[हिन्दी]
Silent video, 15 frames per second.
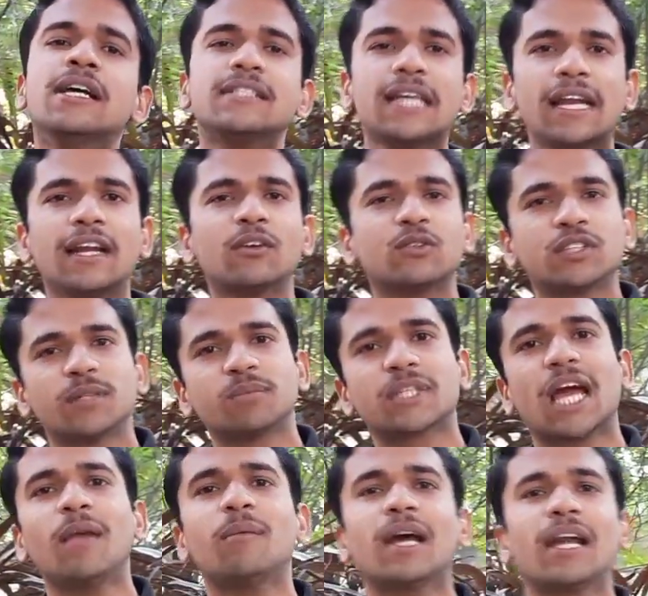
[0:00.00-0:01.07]
चैनल को
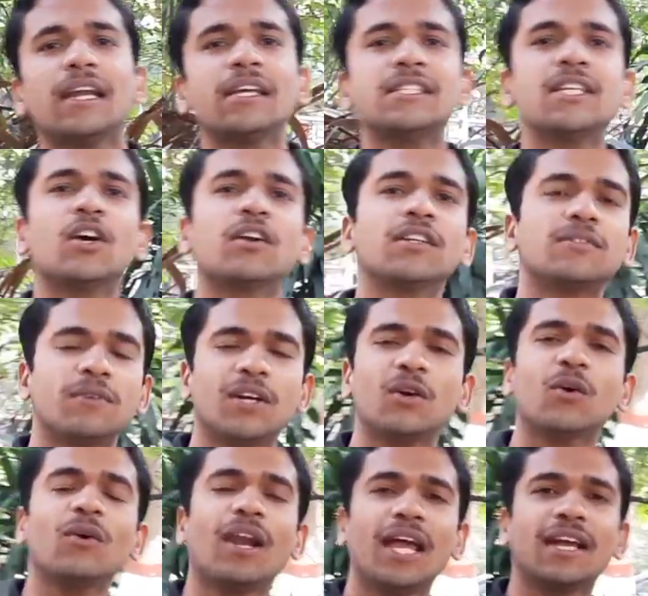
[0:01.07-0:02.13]
सब्सक्राइब कर लीजिए और इस
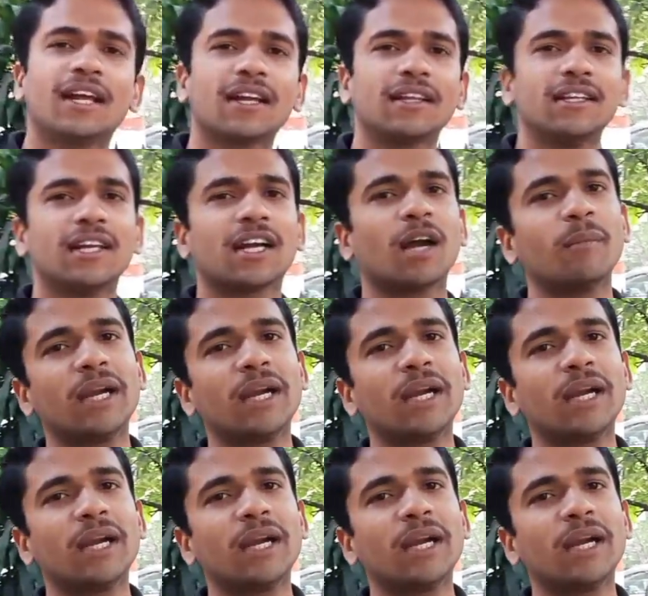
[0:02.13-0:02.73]
वीडियो को लाइक कर दीजिए